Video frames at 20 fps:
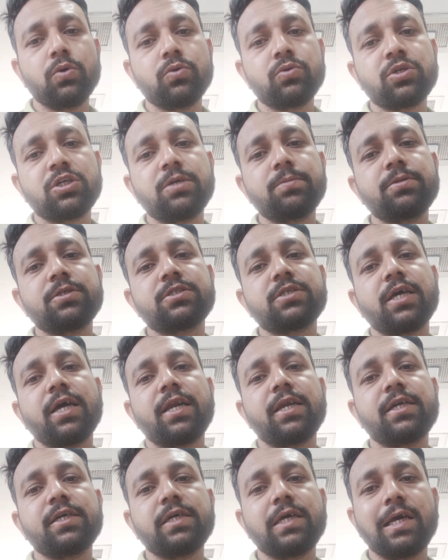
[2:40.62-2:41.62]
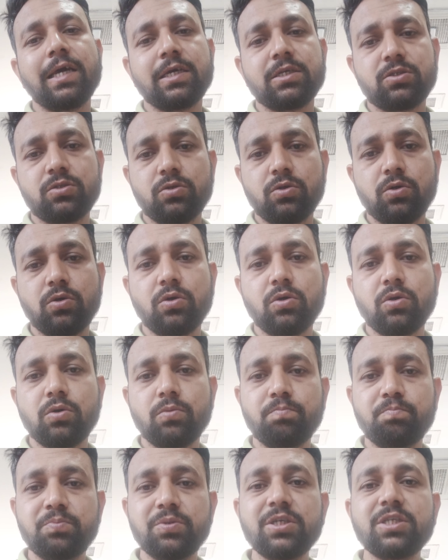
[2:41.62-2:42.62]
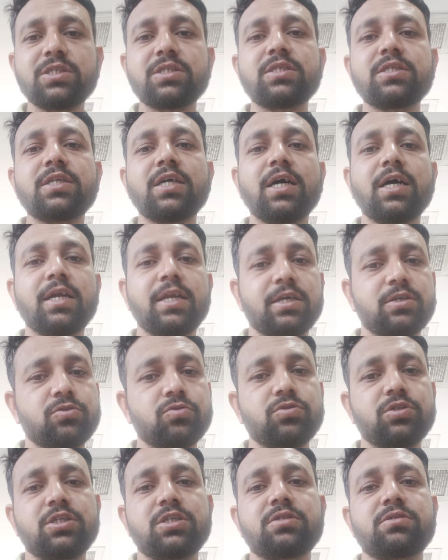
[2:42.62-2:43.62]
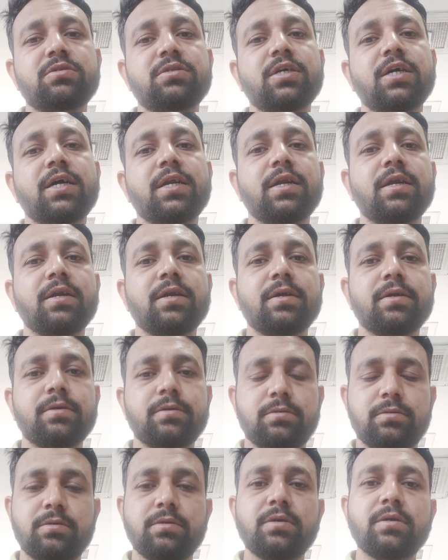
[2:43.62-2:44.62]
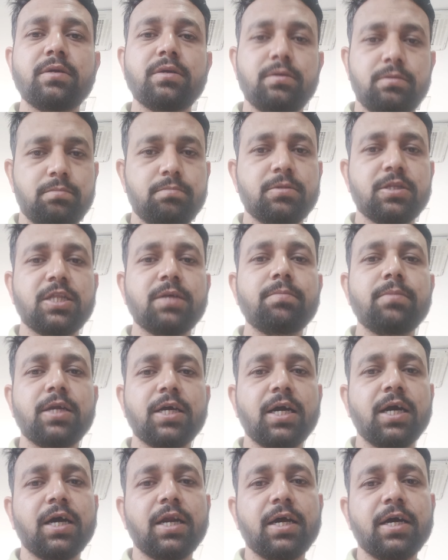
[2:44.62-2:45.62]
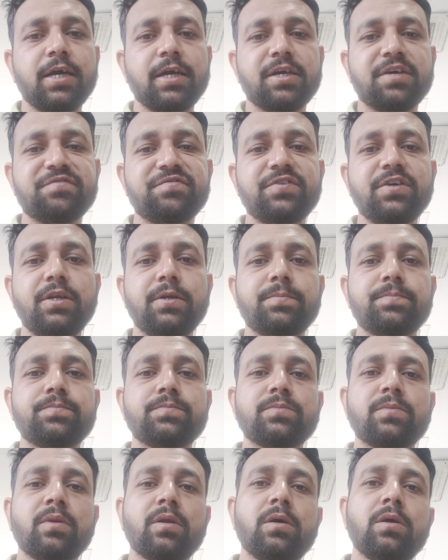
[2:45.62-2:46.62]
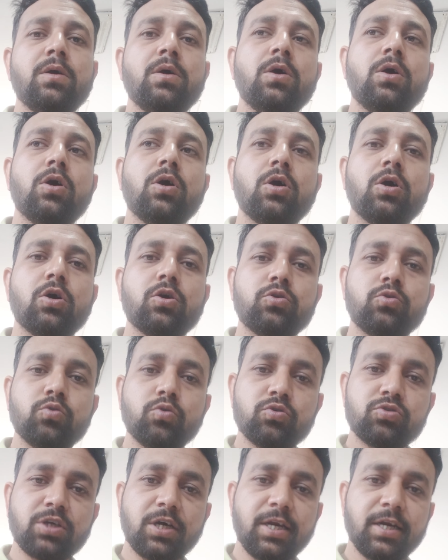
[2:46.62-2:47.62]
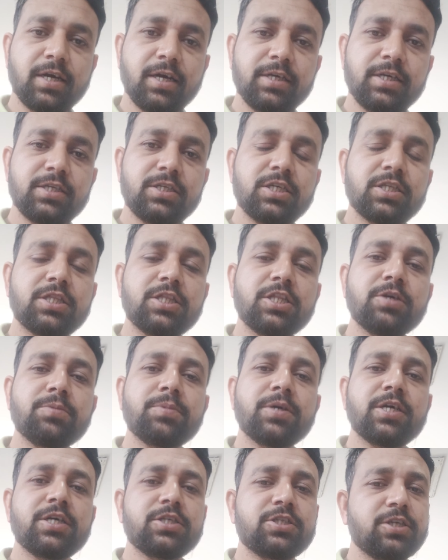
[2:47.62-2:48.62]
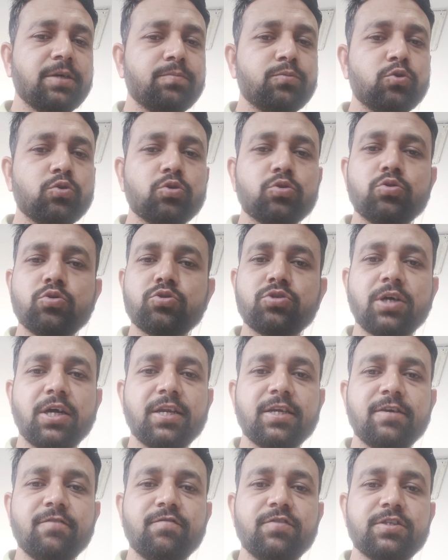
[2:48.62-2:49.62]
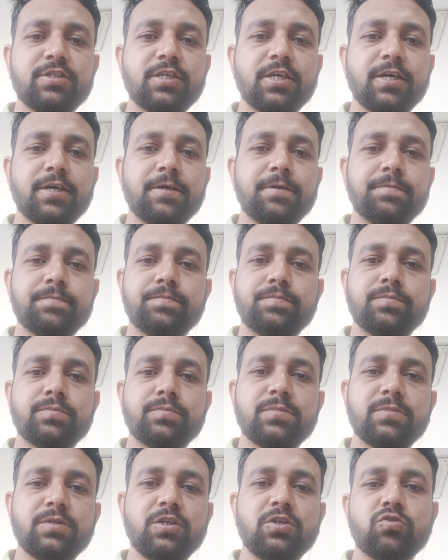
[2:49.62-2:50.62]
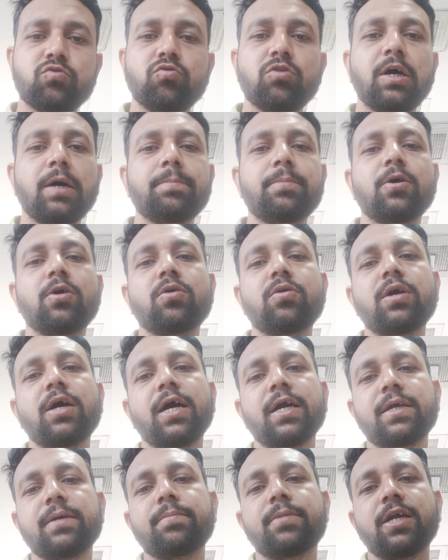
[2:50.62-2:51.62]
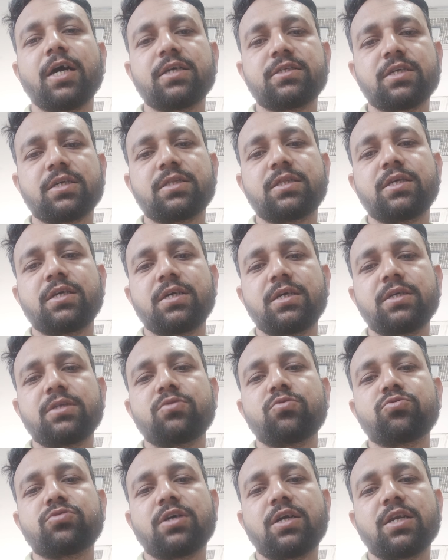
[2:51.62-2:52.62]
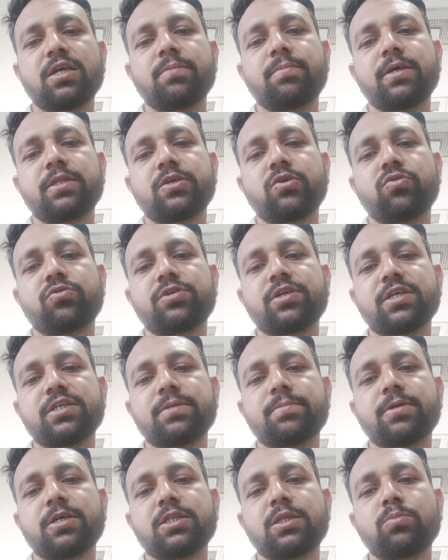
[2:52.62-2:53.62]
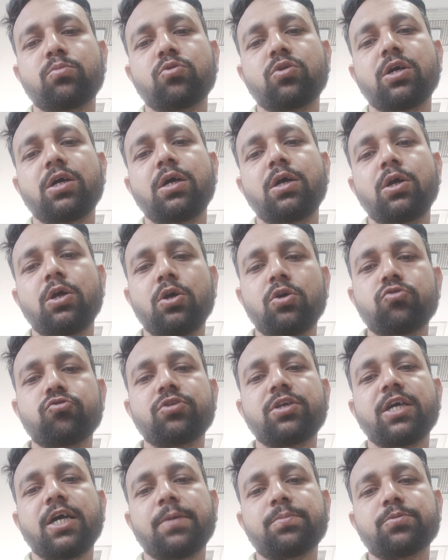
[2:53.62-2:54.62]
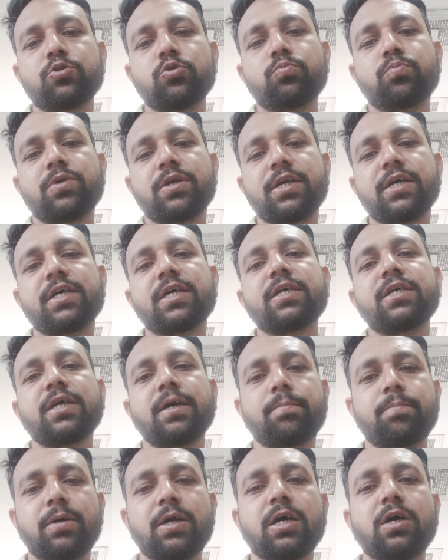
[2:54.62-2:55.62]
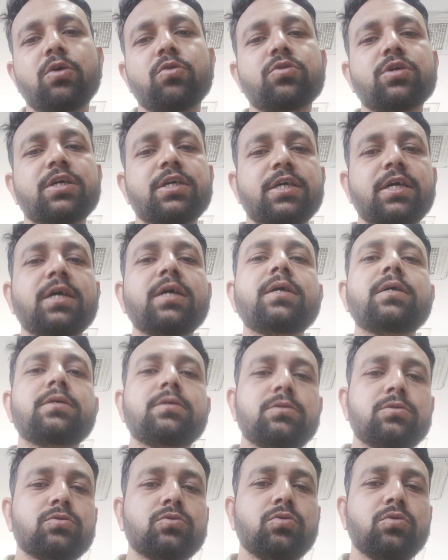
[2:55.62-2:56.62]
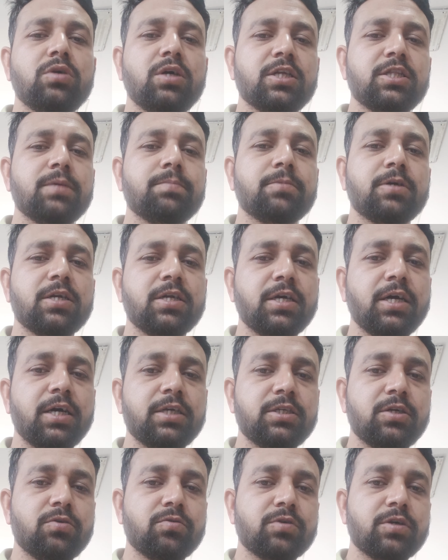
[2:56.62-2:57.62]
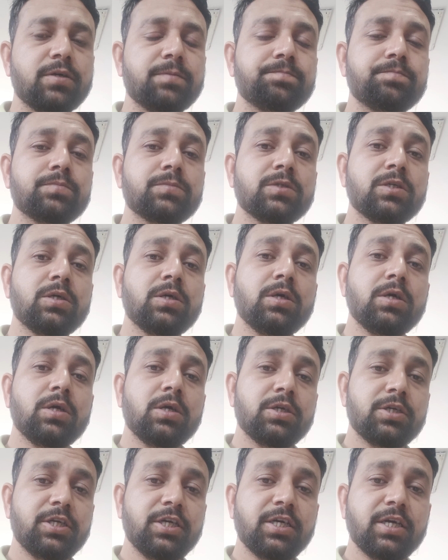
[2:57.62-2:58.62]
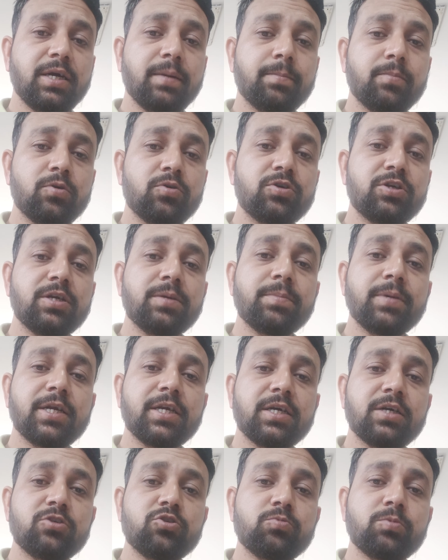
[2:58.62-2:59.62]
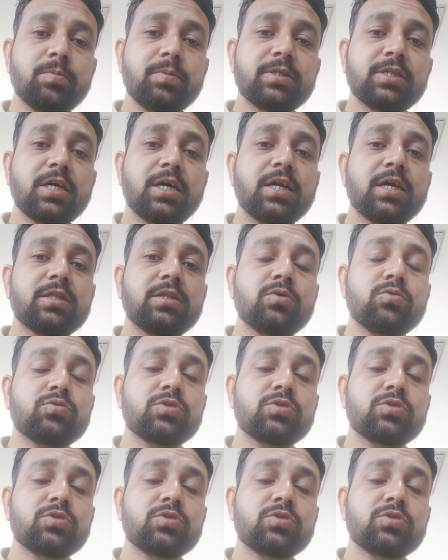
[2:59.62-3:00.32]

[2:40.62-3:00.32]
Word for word: उनकी भी सैलरी 120 दिनार 130 दिनार मतलब लगा रहा है कफील और दो साल का ये जितने में है सब दो दो साल के वीज़े हैं इसको आप और आगे बढ़ा सकते हैं दो साल के बाद कॉन्ट्रैक्ट जब ख़त्म होगा तो ये आपके ऊपर रहेगा कि आप बढ़ाओगे या इसको ख़त्म करके आ जाओगे ठीक है एम्ब्रॉयड्री मैन का जो मैं बता रहा था